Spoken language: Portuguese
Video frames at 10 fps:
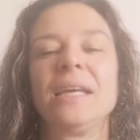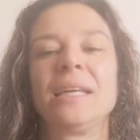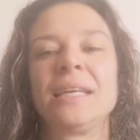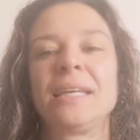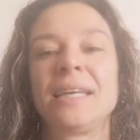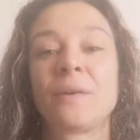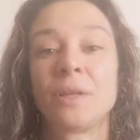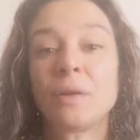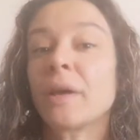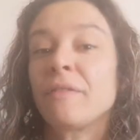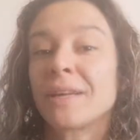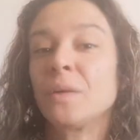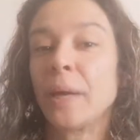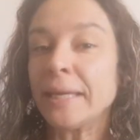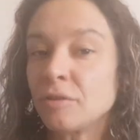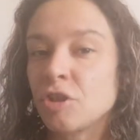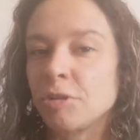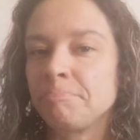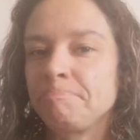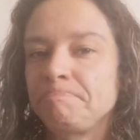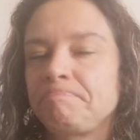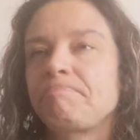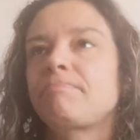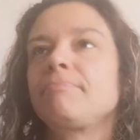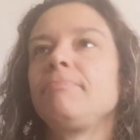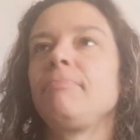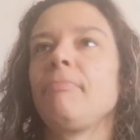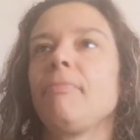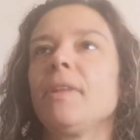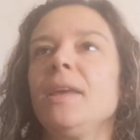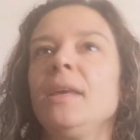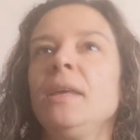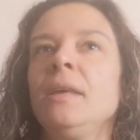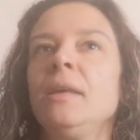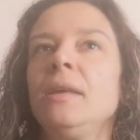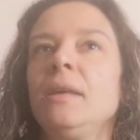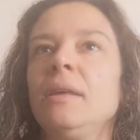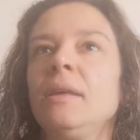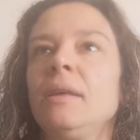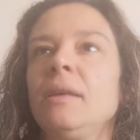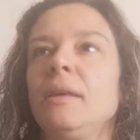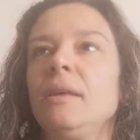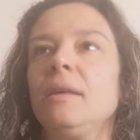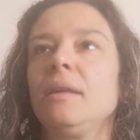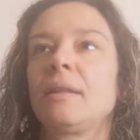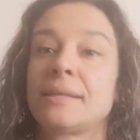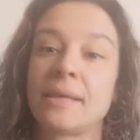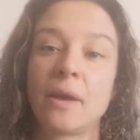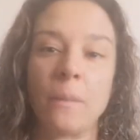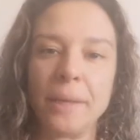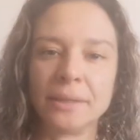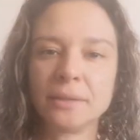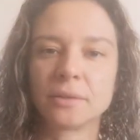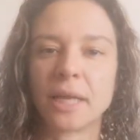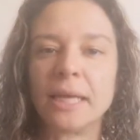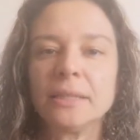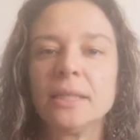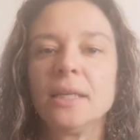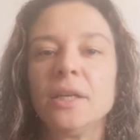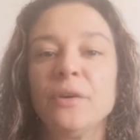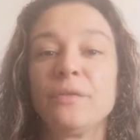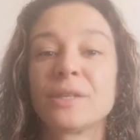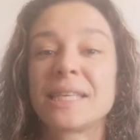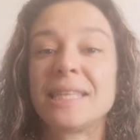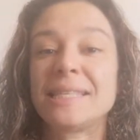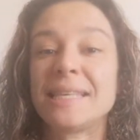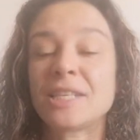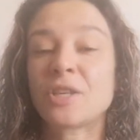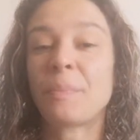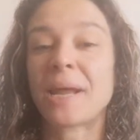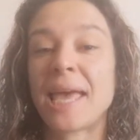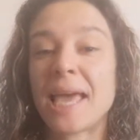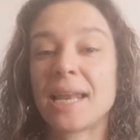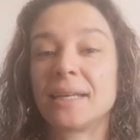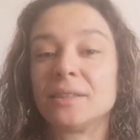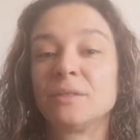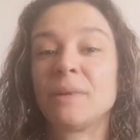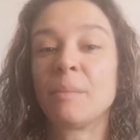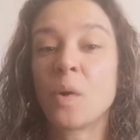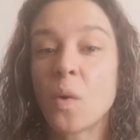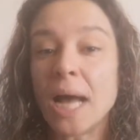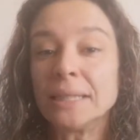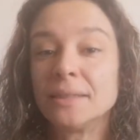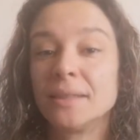É, quando alguém fica doente e está se recuperando, né? Você deseja para ela uma boa